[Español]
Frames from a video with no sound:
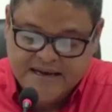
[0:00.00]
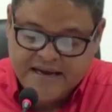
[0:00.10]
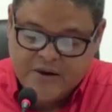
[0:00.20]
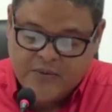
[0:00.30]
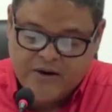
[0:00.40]

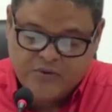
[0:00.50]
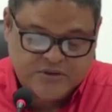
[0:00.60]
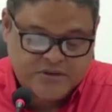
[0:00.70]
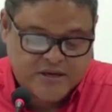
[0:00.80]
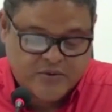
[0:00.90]
las cuales
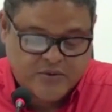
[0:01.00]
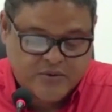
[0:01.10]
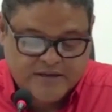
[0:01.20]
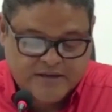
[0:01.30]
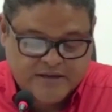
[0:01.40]
consistieron en
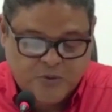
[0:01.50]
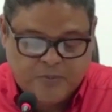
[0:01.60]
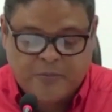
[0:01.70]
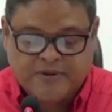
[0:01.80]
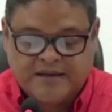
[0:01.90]
atención
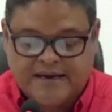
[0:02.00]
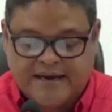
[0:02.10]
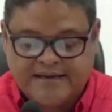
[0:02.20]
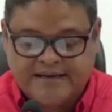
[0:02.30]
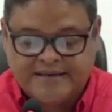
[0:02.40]

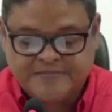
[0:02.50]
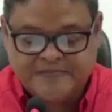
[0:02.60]
prehospitalaria.